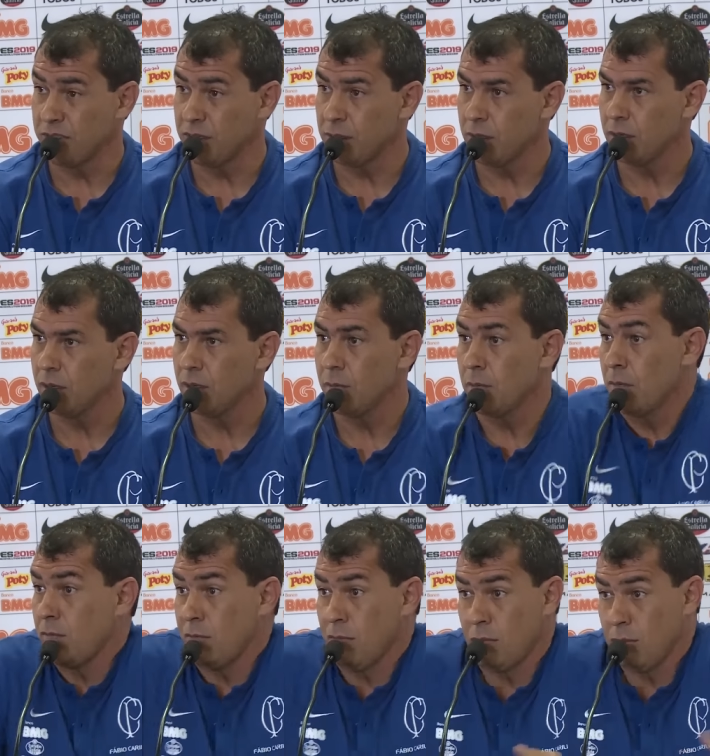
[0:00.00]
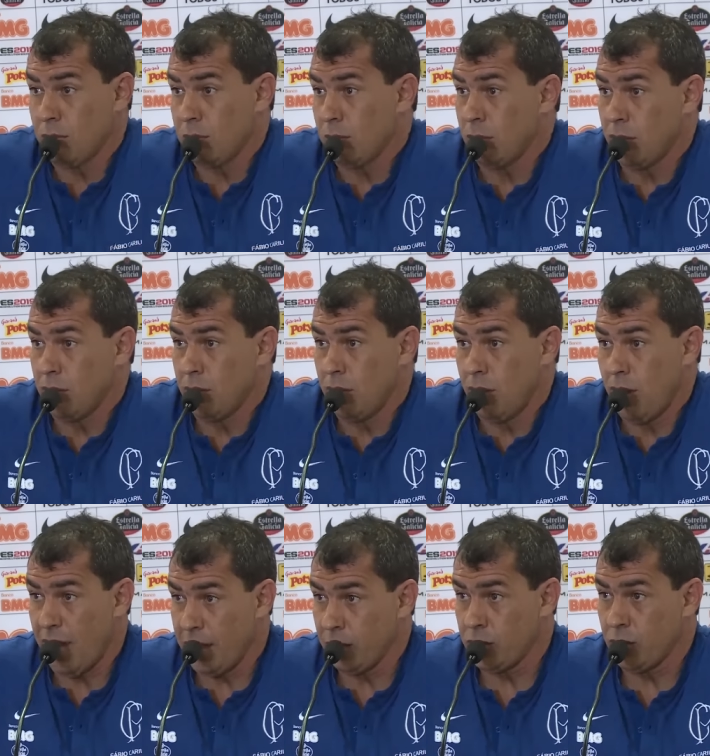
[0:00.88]
aconteceu
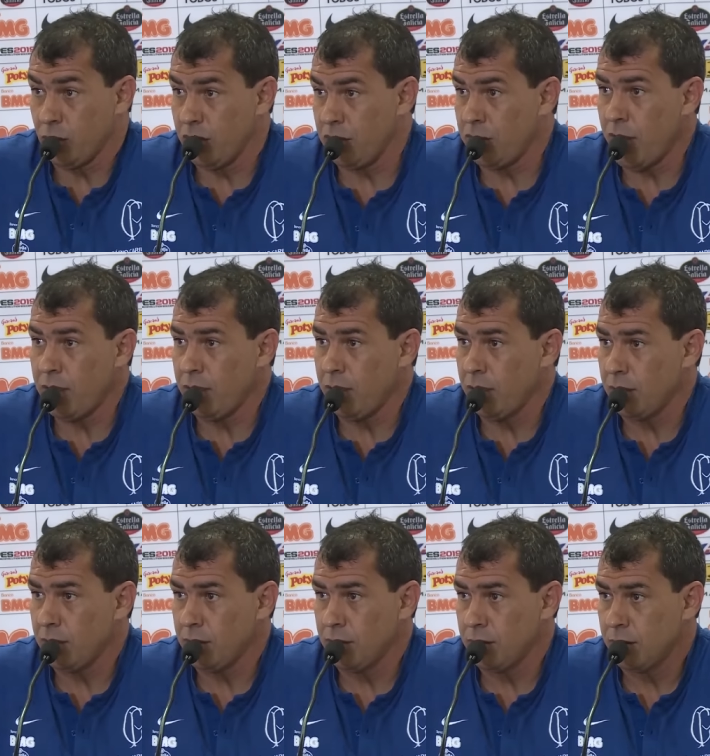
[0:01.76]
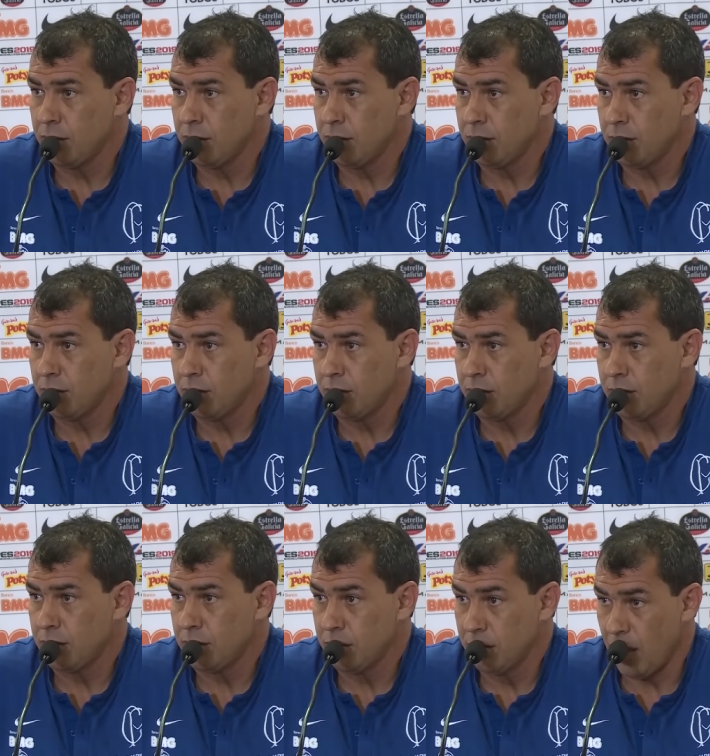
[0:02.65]
é isso que vem?
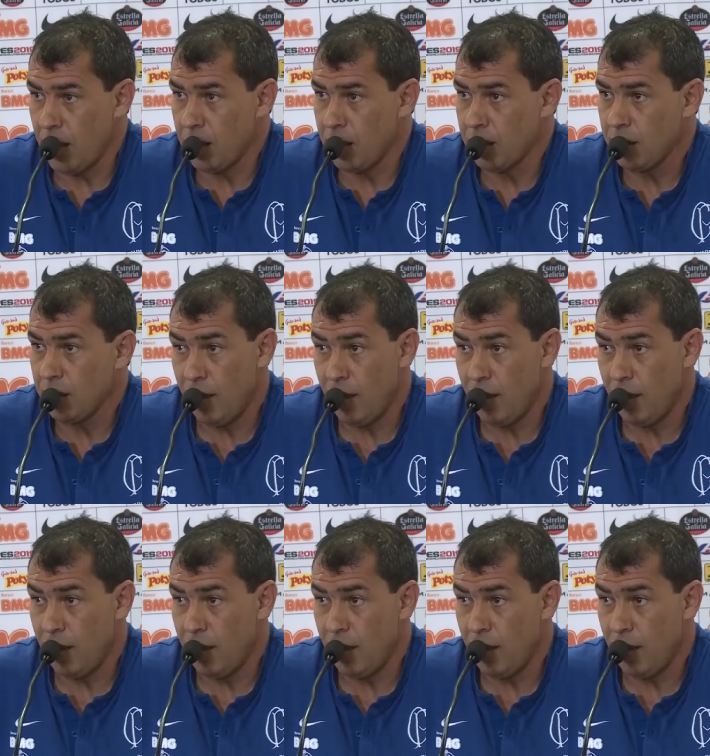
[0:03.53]
Né?